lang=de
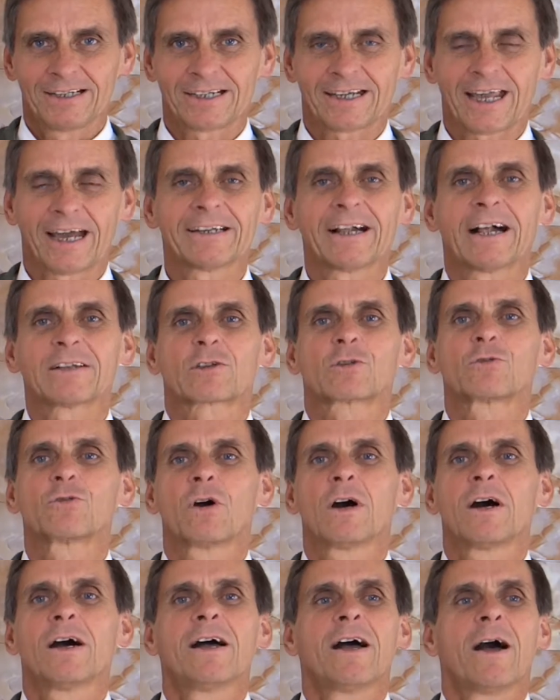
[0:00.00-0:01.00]
Die kennen also
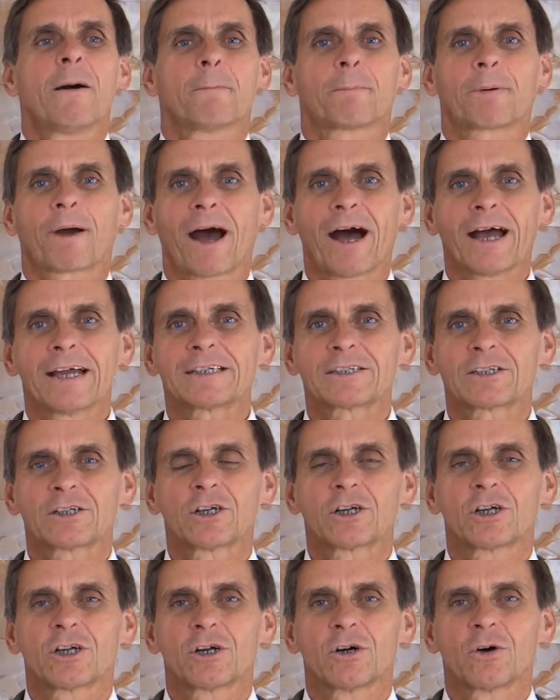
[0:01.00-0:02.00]
nur
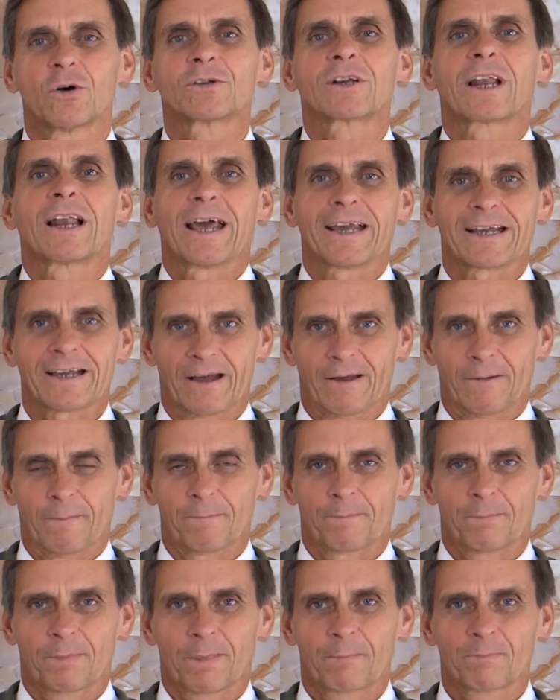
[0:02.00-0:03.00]
Breite und Länge,
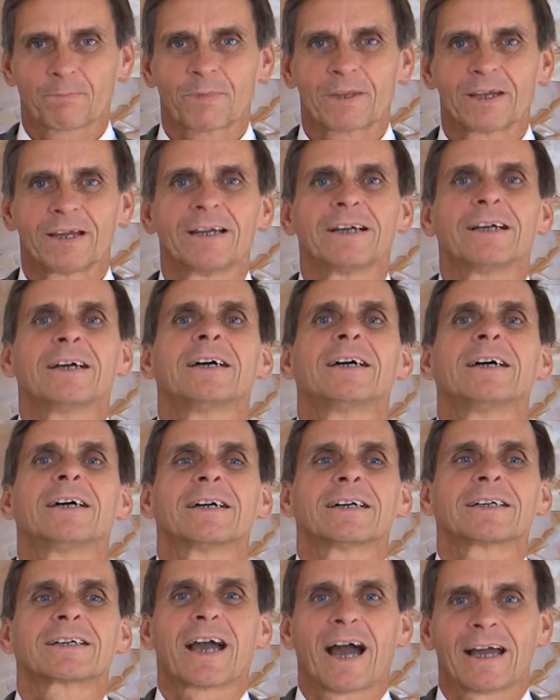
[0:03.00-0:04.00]

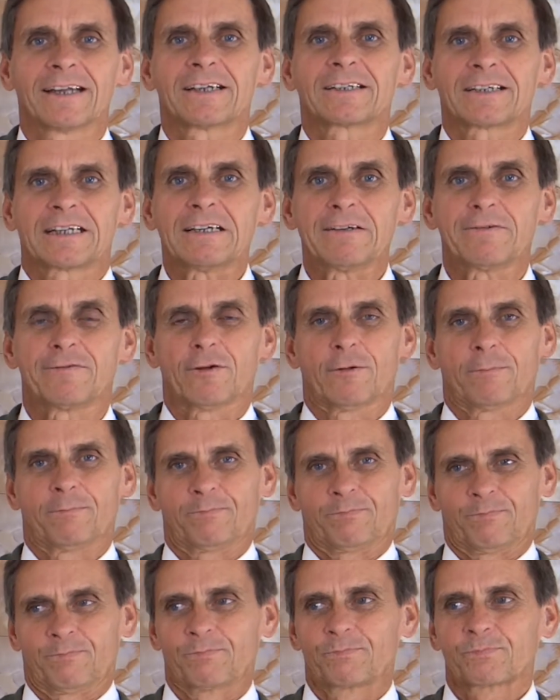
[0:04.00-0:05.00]
keine Tiefe.
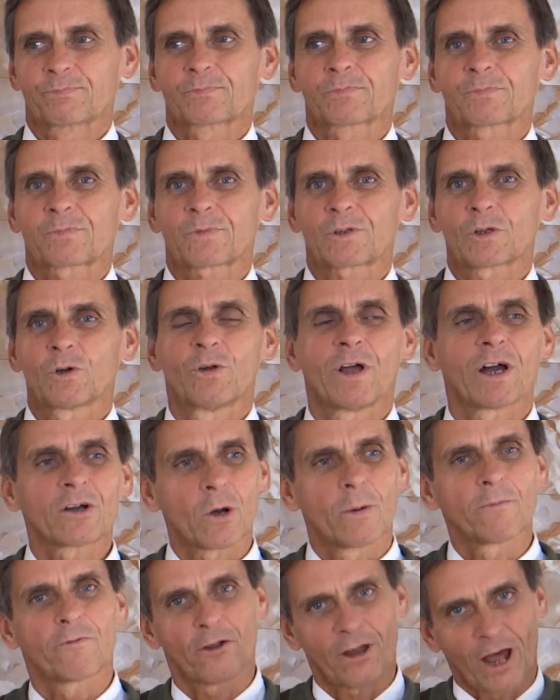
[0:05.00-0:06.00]
Und dann
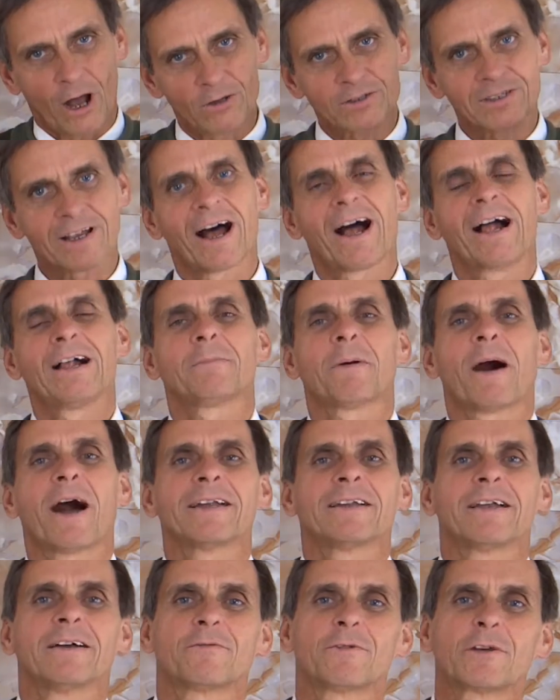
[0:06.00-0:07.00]
kommt von außerhalb
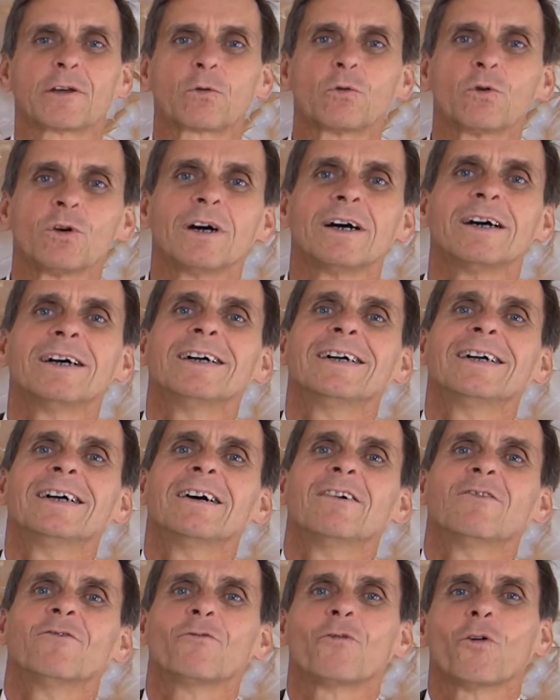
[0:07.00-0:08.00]
eine Figur,
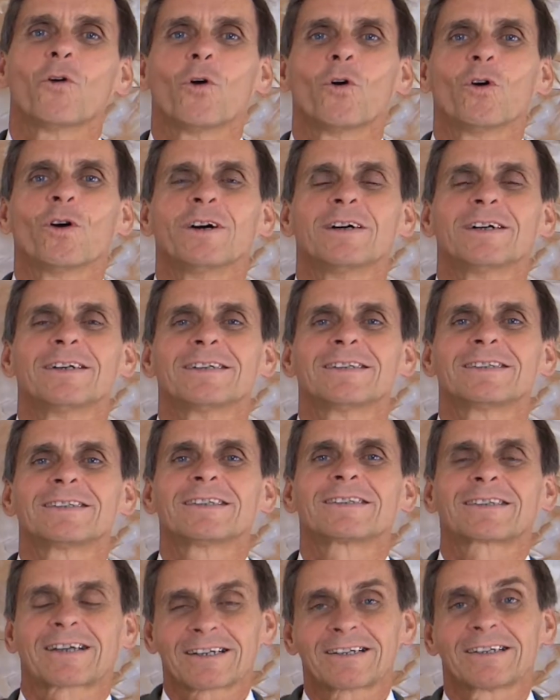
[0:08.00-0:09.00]
wo
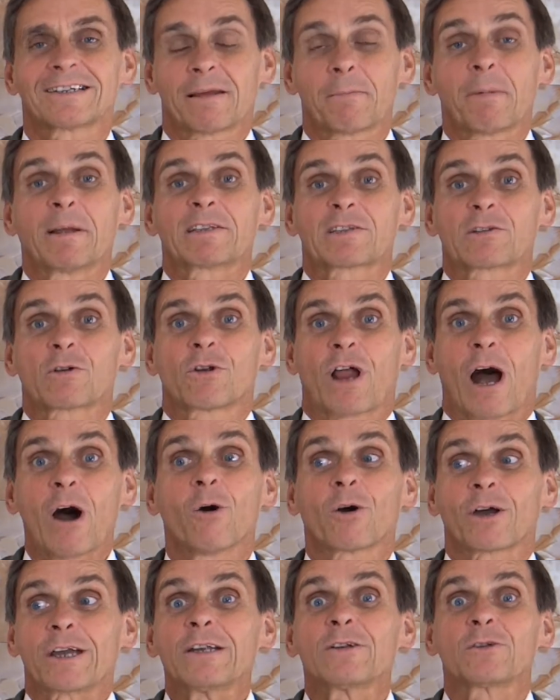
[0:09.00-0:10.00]
die dritte Dimension
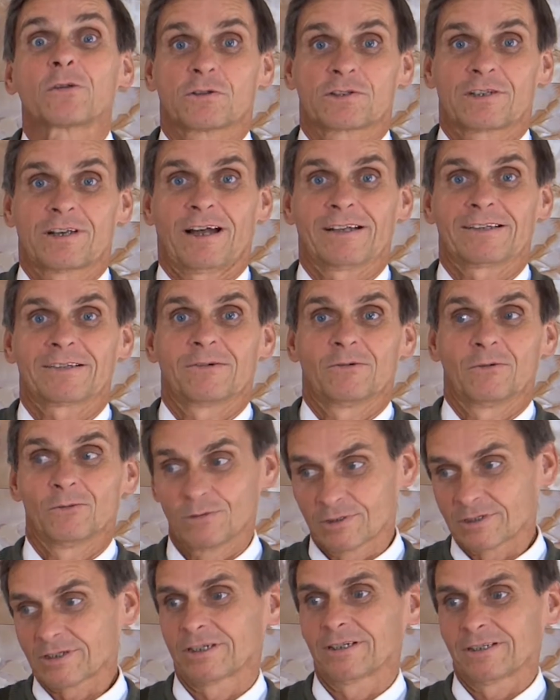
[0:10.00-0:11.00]
auch Intus hat,
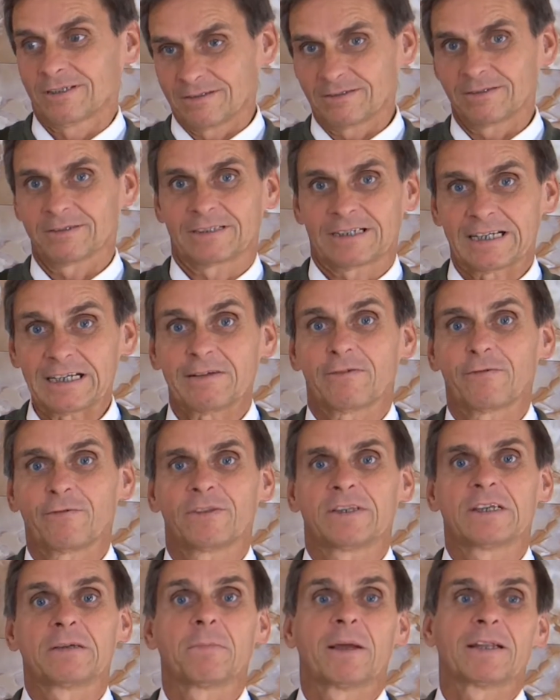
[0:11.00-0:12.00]
unsere
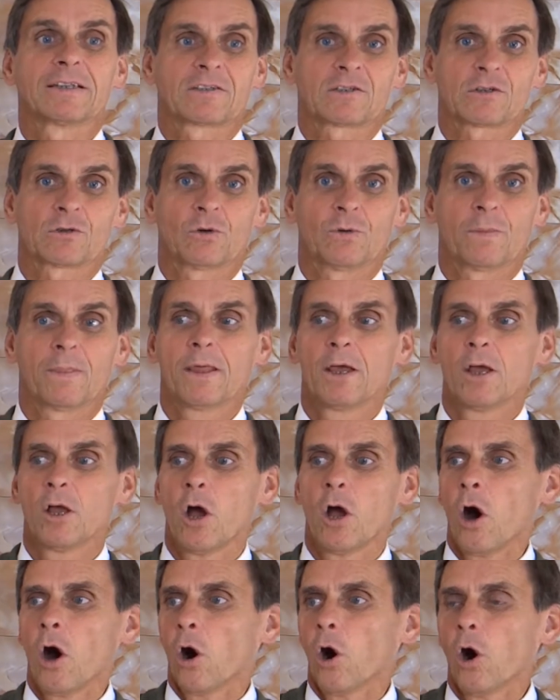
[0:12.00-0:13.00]
Tiefendimension.
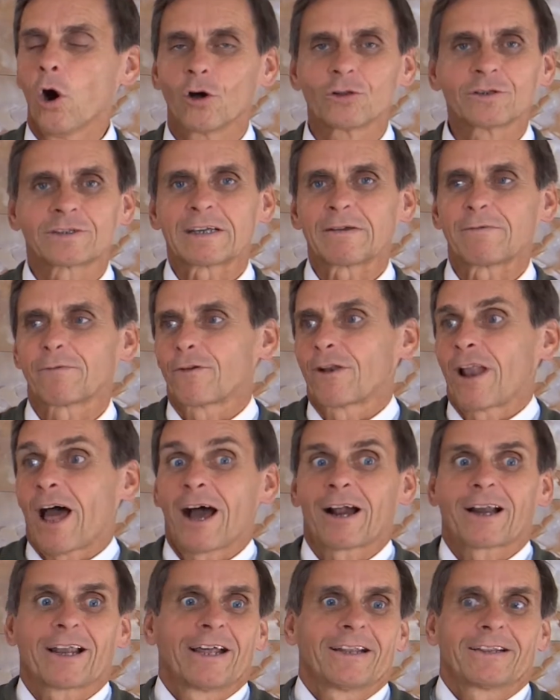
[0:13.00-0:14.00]
Und die
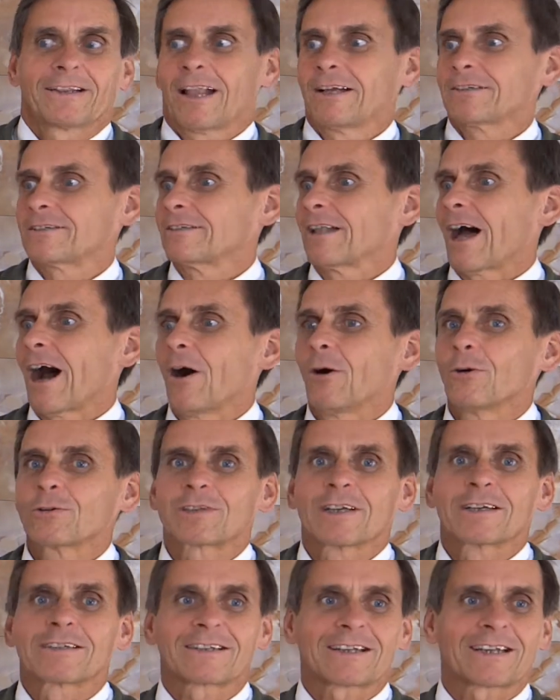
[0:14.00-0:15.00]
Flachländler sind
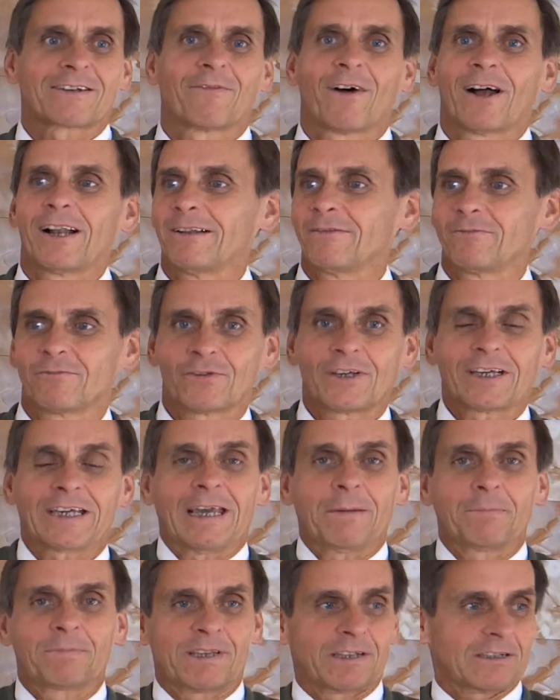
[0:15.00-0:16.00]
außer sich, weil wie
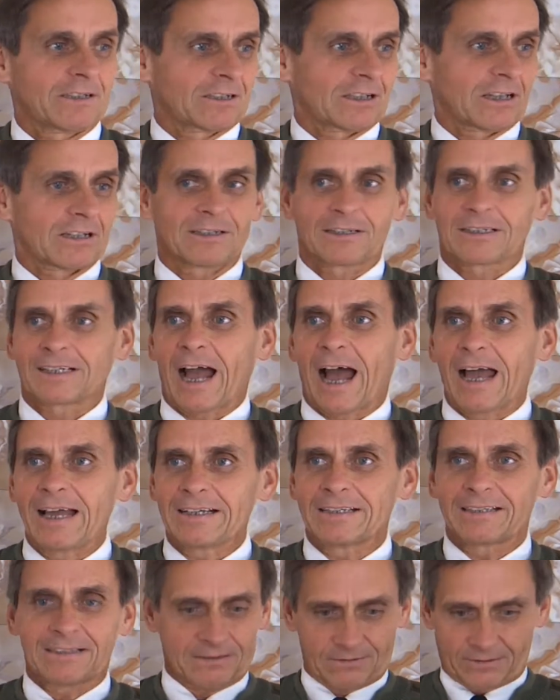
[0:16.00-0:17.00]
gibt's das? Ist das ein
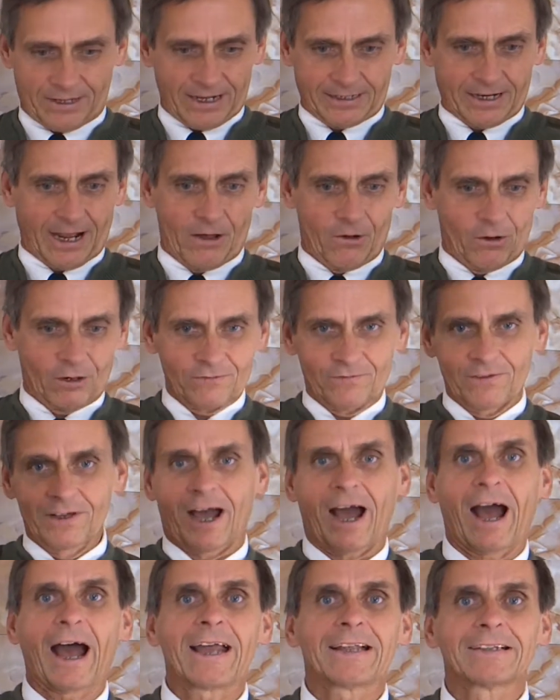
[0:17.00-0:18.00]
Geist, der da irgendwie
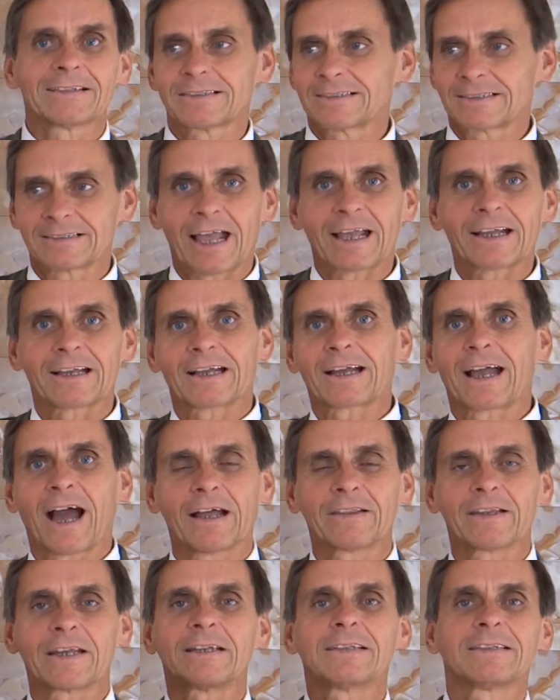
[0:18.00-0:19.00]
reindenken
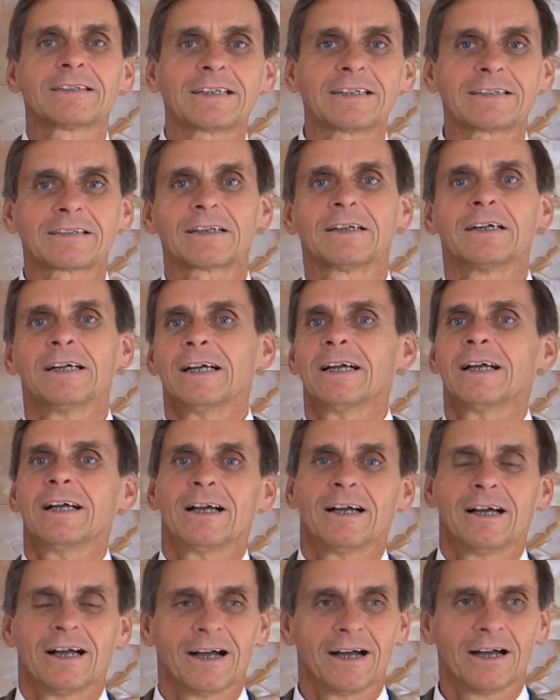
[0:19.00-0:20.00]
kann in diese,
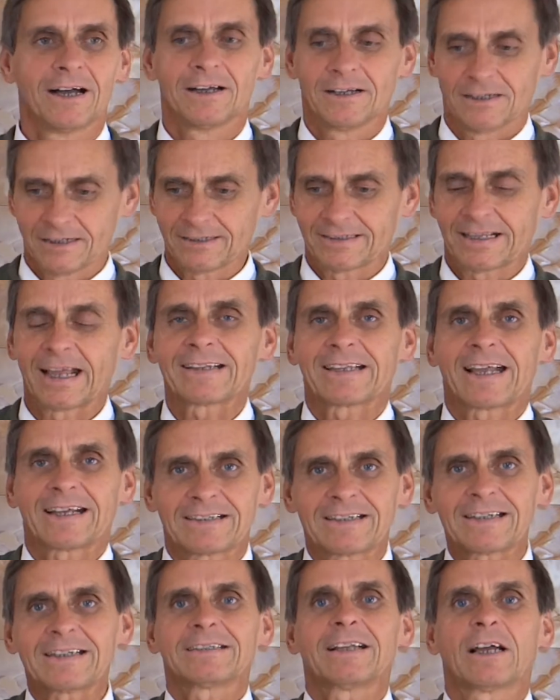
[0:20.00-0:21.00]
äh, der, der,
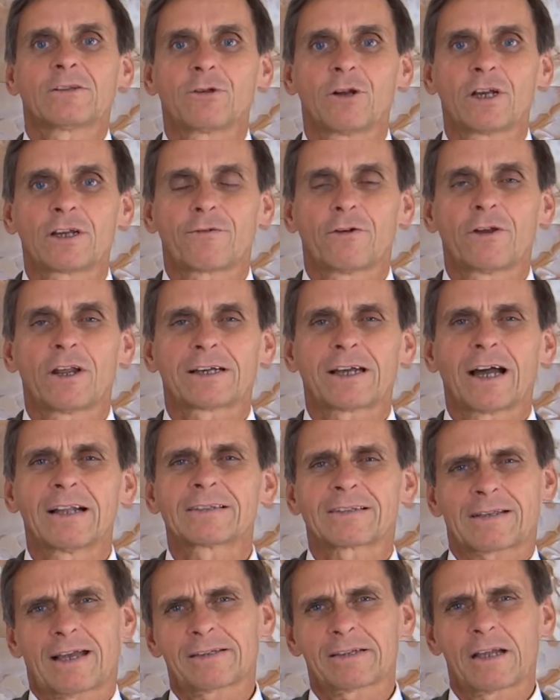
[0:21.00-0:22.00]
sieht natürlich von einer
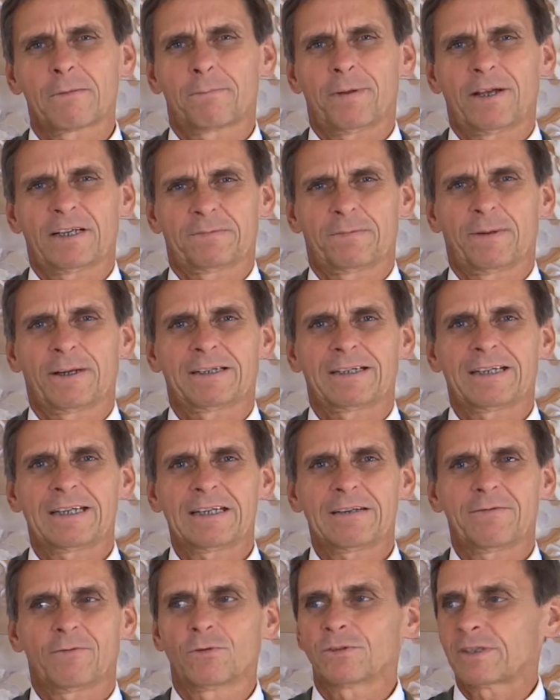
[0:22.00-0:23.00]
ganz anderen
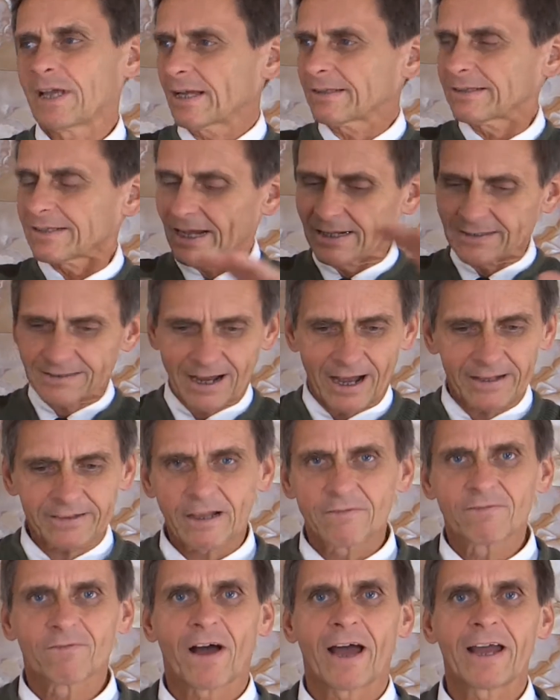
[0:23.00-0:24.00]
Perspektive und der hat einen ganz
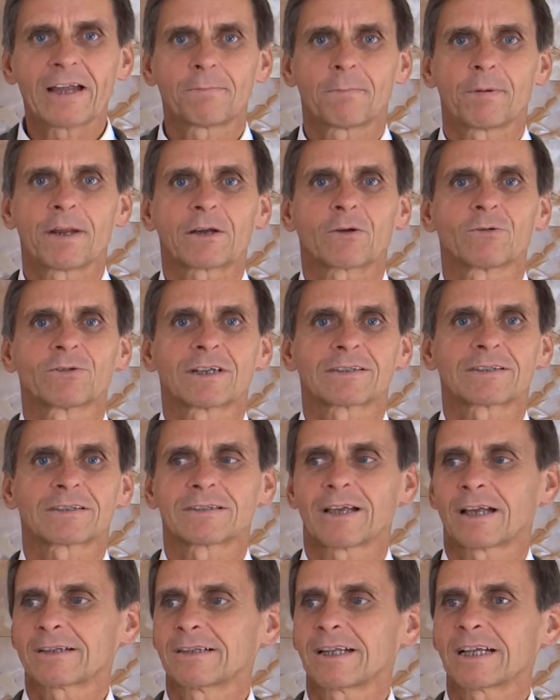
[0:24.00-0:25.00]
anderen Weitblick und das,
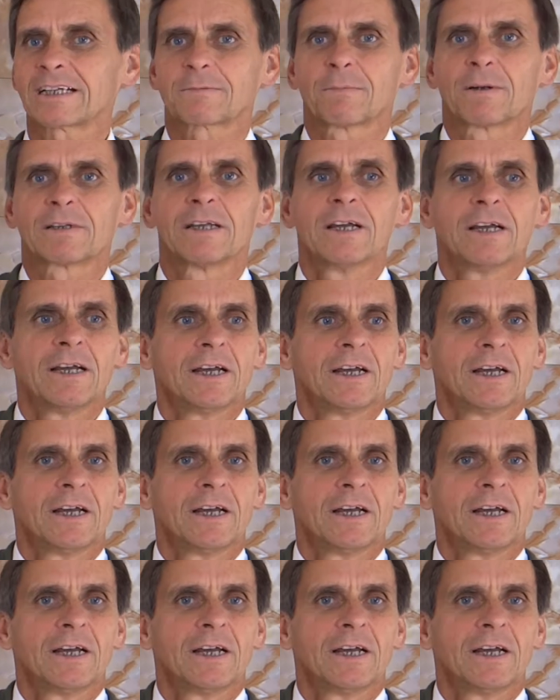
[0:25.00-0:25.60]
das hat nichts mit